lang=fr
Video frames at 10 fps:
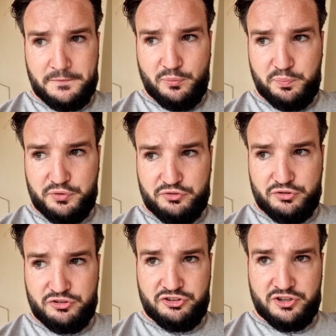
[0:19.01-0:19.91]
on peut
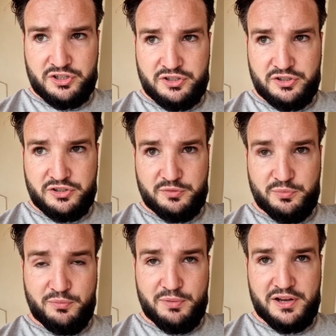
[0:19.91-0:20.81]
se dire
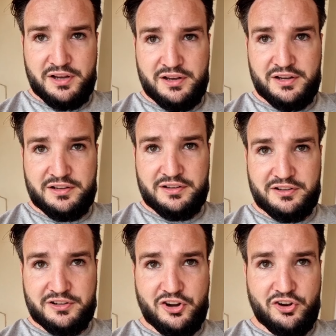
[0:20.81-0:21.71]
bon bah
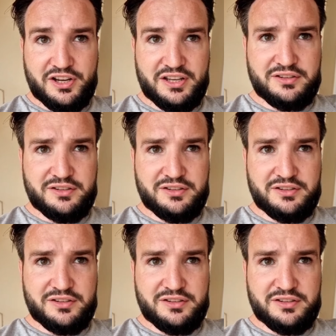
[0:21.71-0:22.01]
quand,